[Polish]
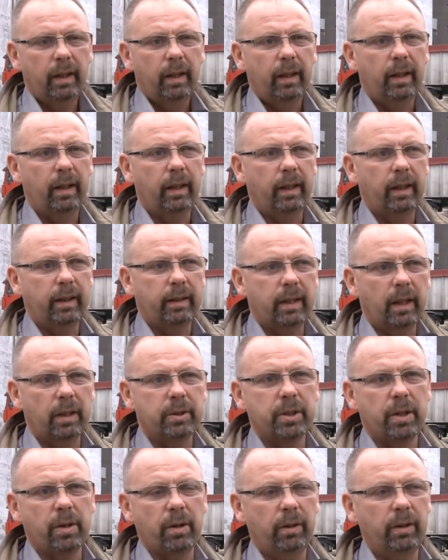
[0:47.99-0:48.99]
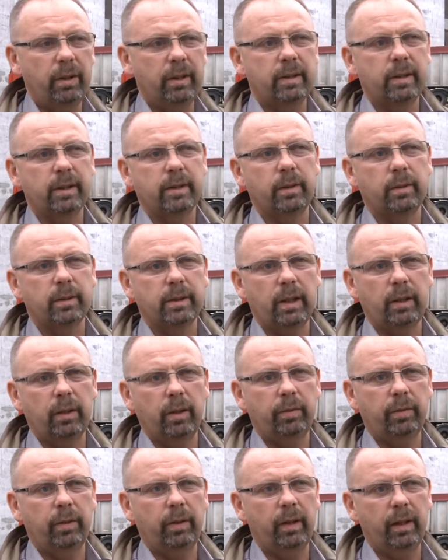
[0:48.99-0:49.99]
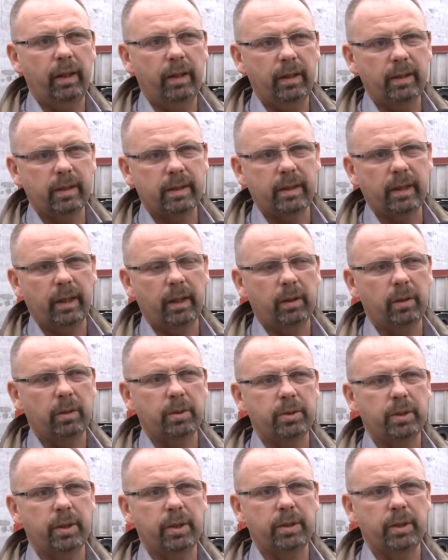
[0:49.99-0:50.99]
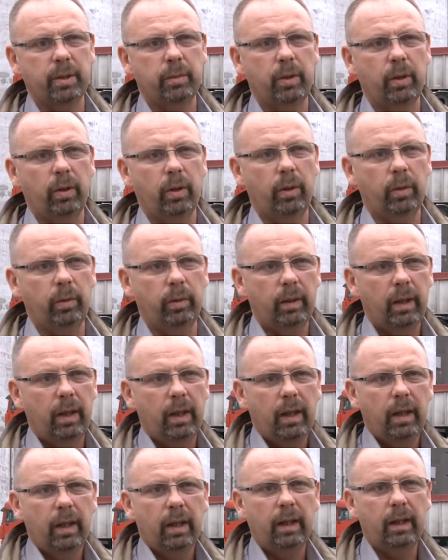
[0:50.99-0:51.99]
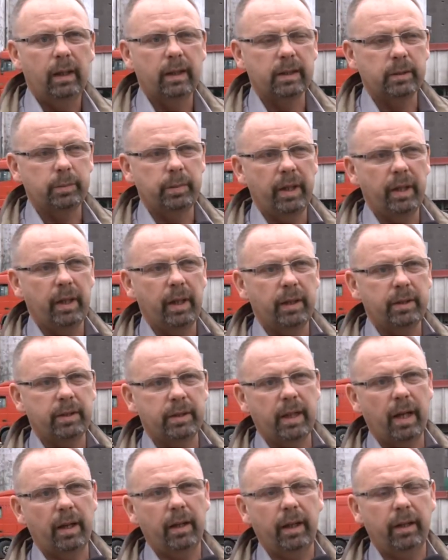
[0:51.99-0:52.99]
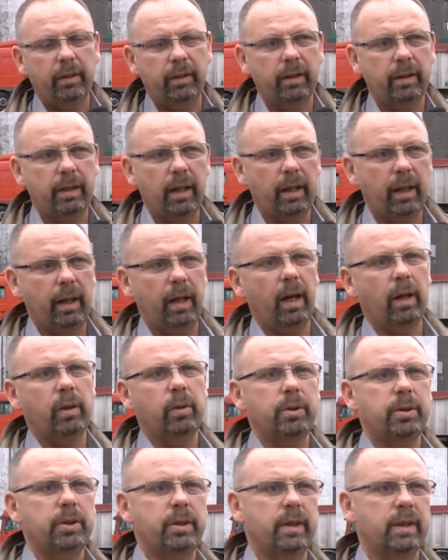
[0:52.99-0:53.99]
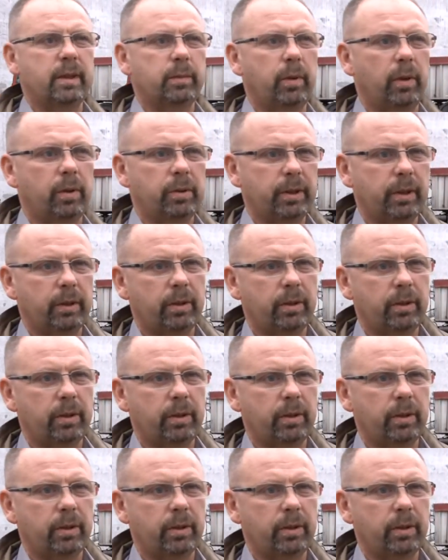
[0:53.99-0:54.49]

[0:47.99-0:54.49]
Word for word: e, także rolnicy są zadowoleni z tego, że, że mogą e, zbierać tak, takiej jakości zboże.